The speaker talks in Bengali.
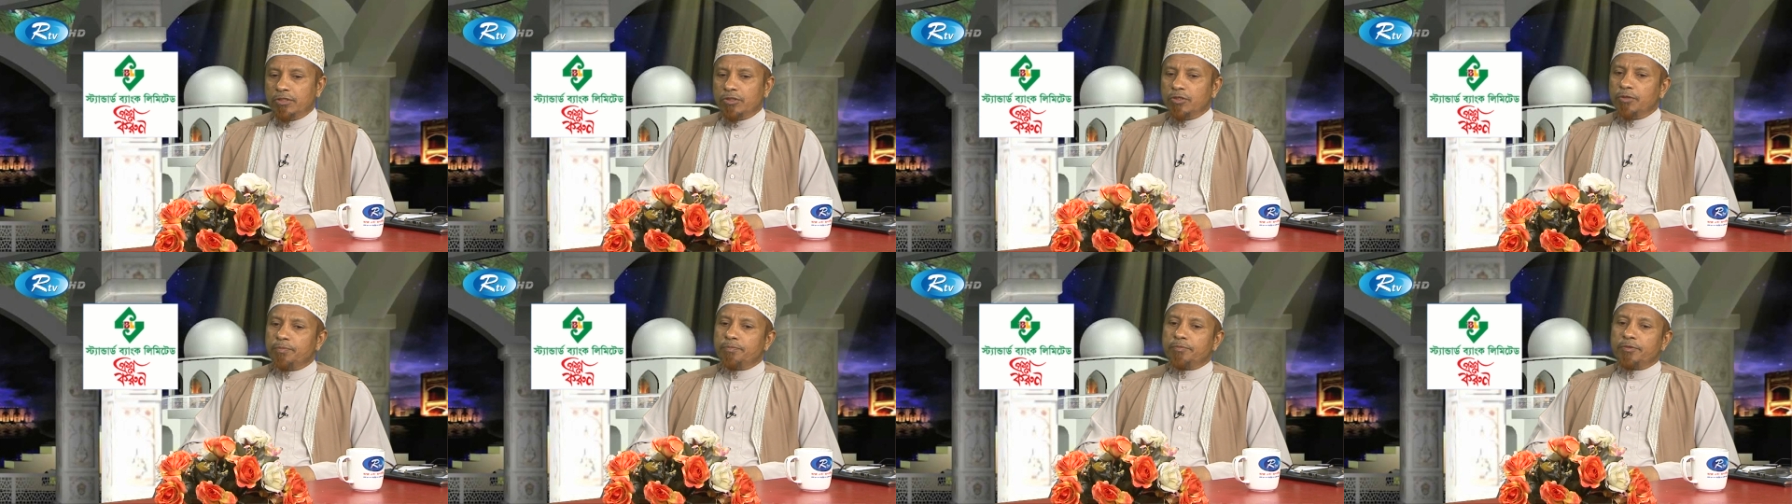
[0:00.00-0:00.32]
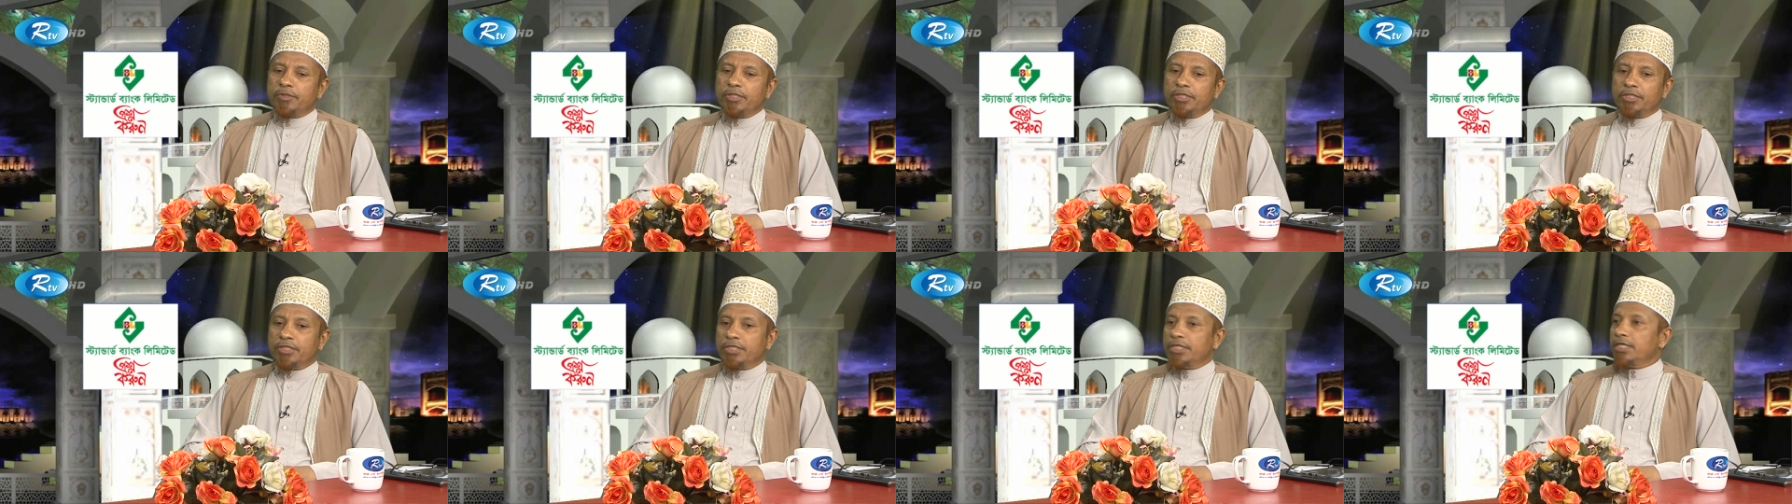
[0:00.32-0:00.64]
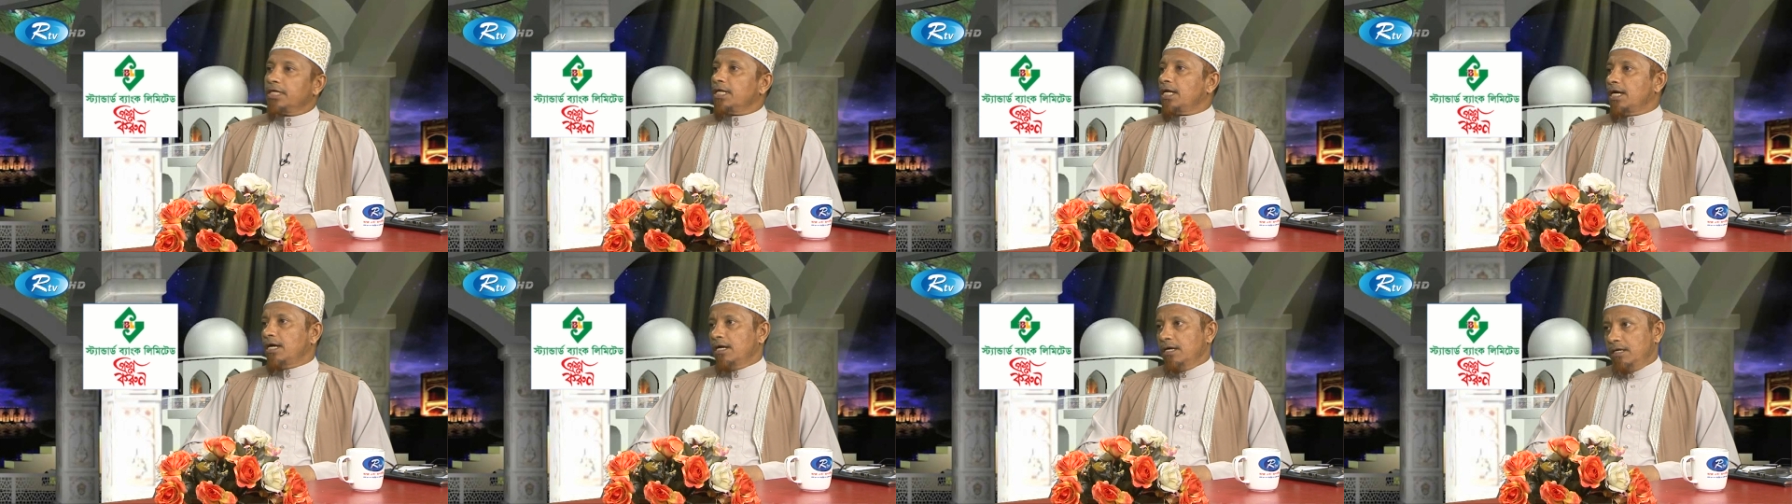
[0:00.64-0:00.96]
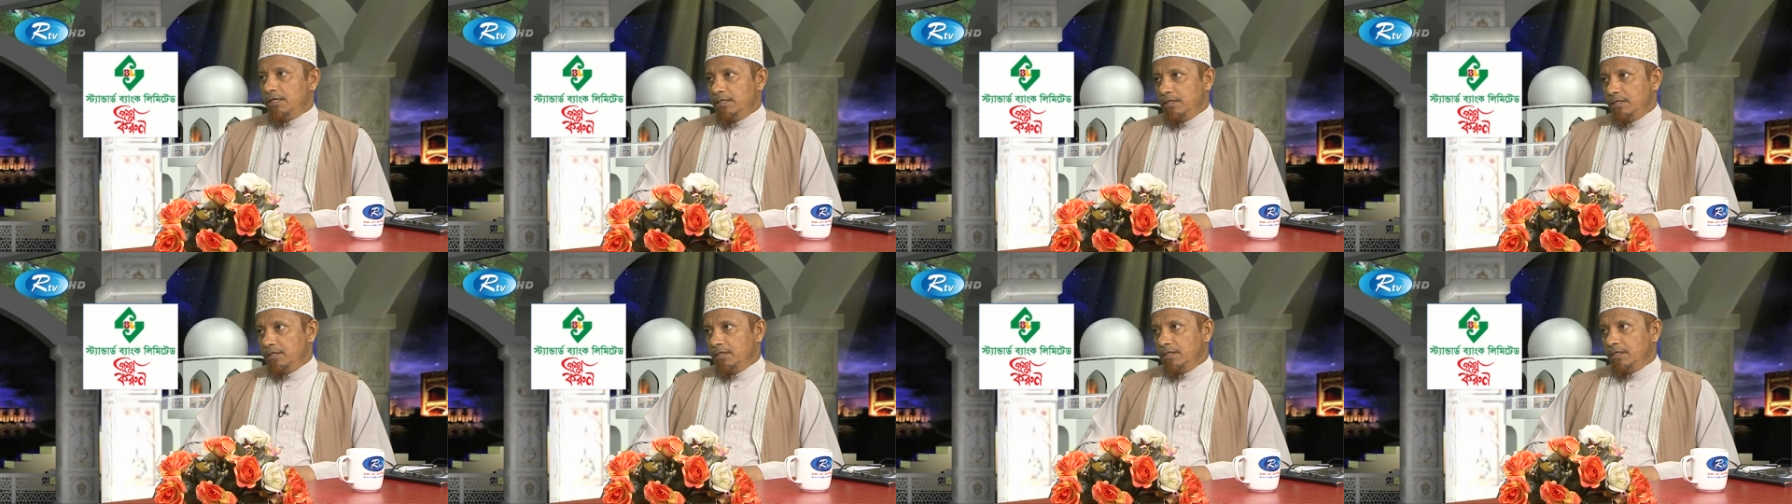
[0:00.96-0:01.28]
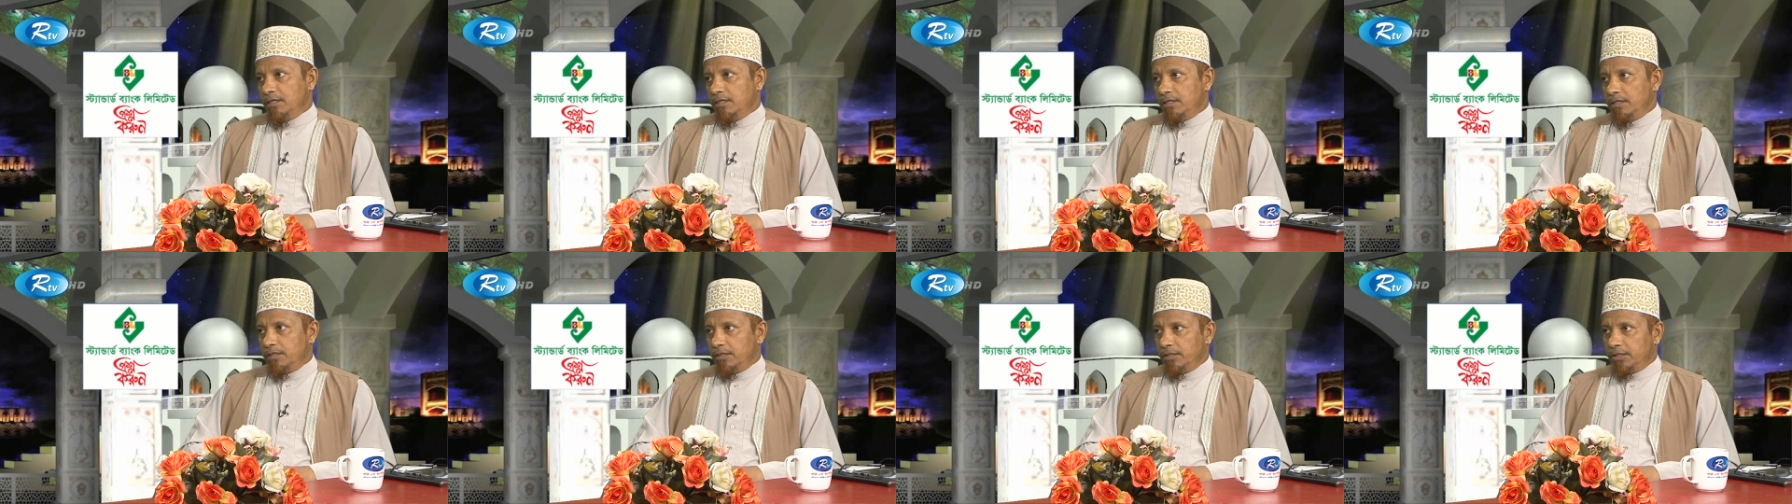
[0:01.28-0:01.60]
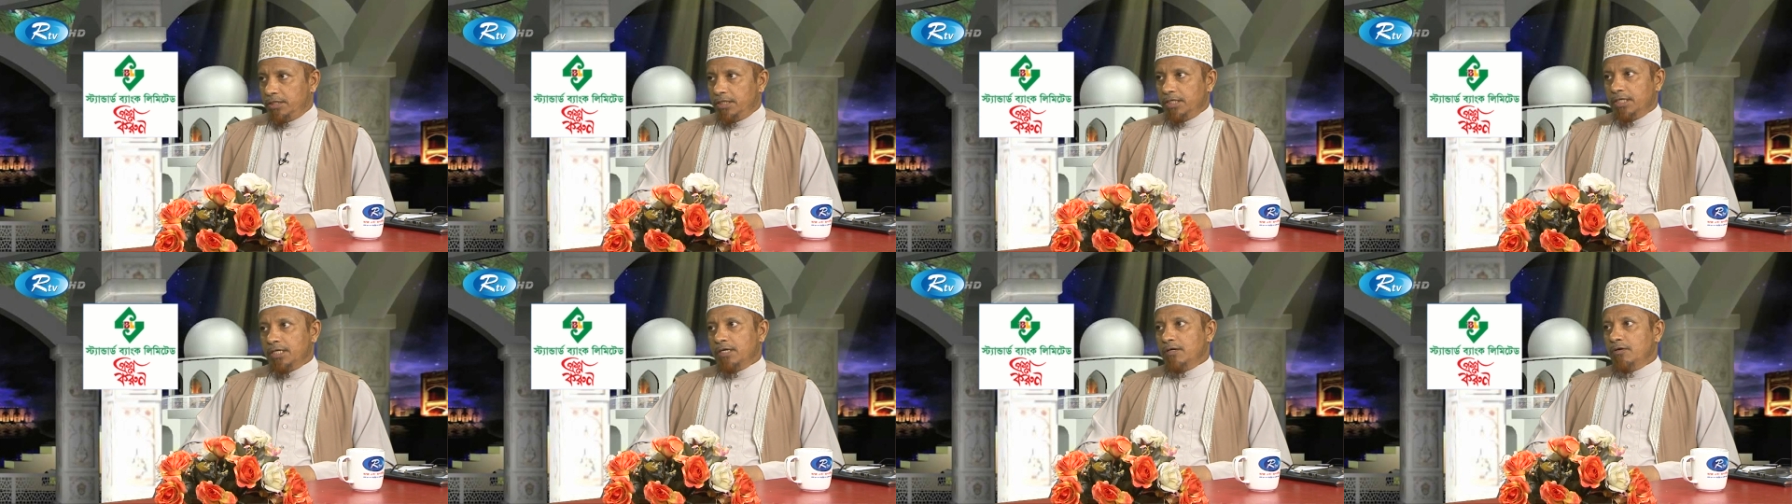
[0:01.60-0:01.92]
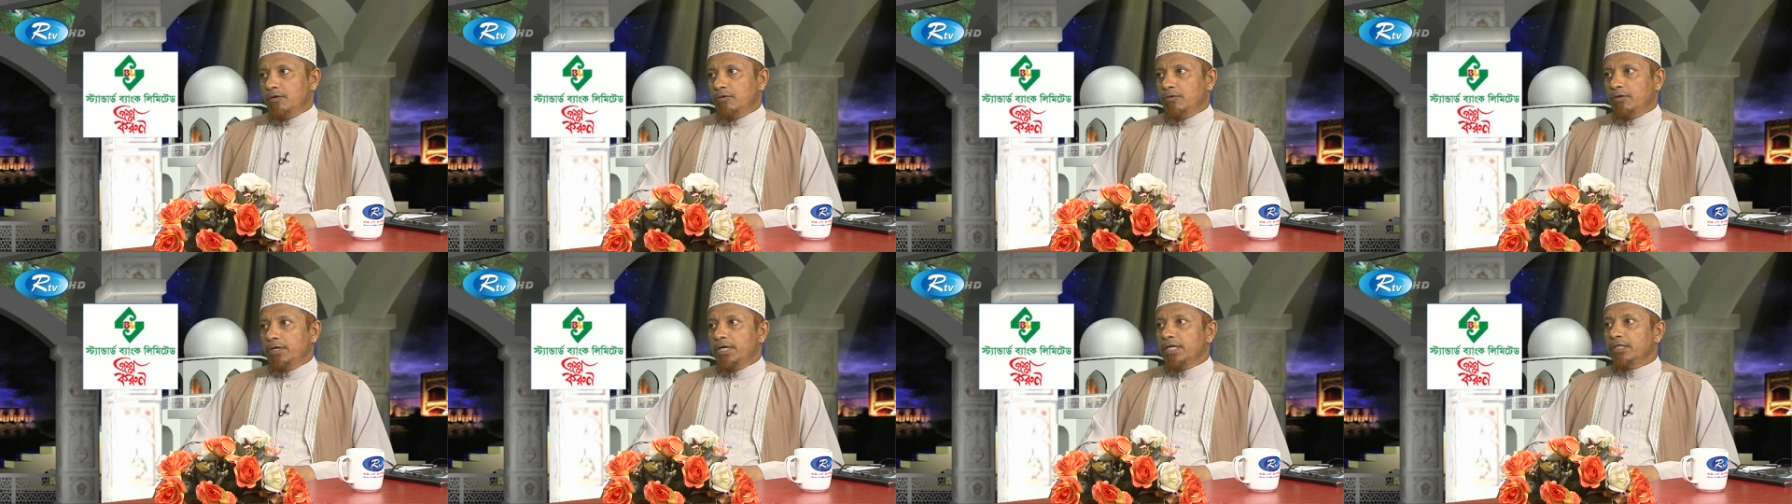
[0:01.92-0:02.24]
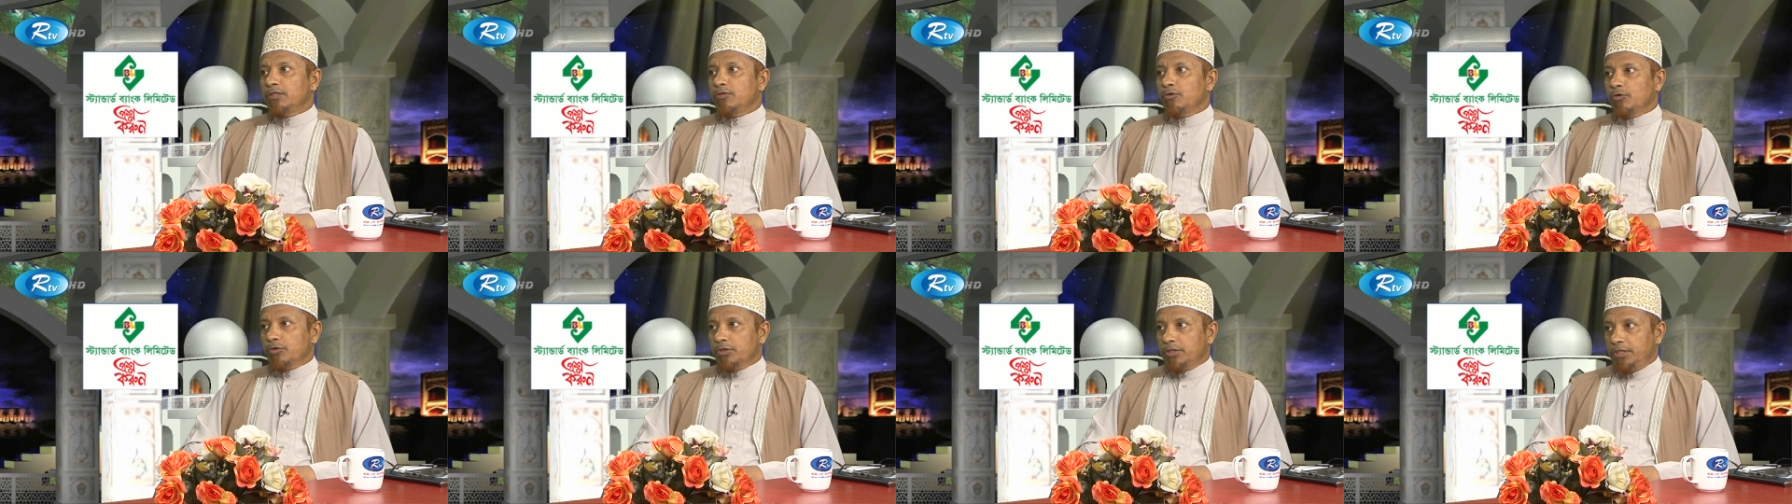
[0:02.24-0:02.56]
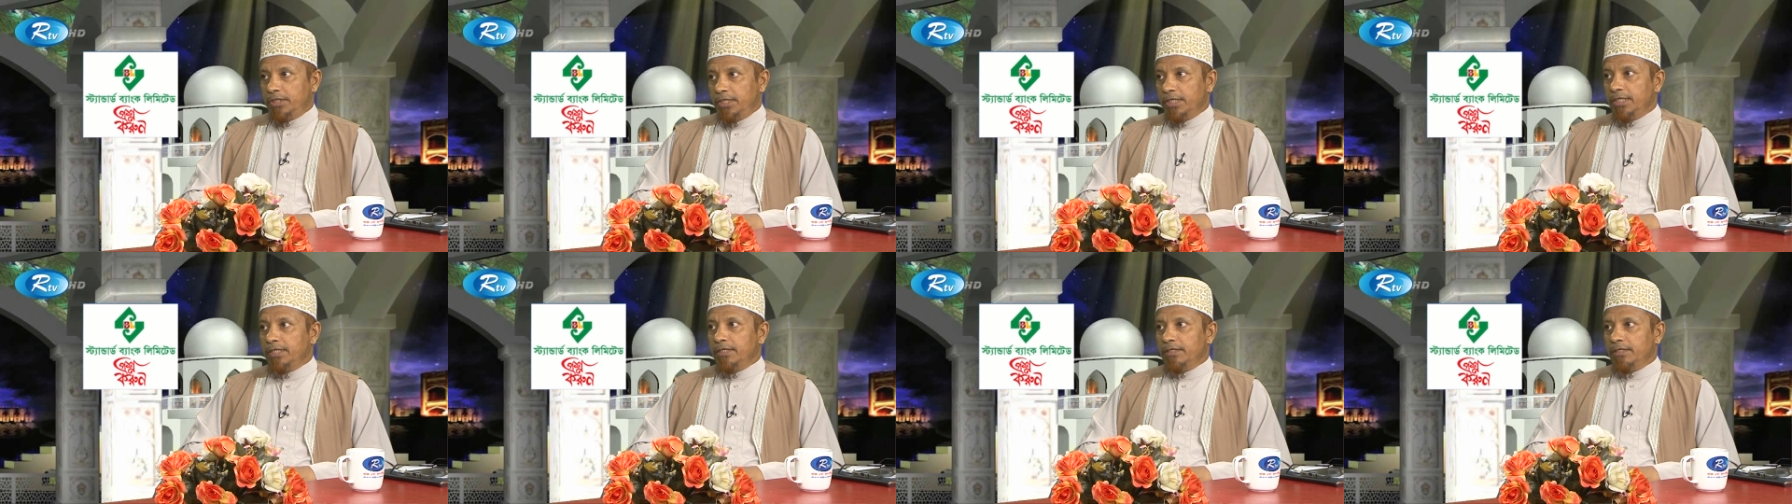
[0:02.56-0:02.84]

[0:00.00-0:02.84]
সবচেয়ে সেরা সেরা হলো এই দশ দিন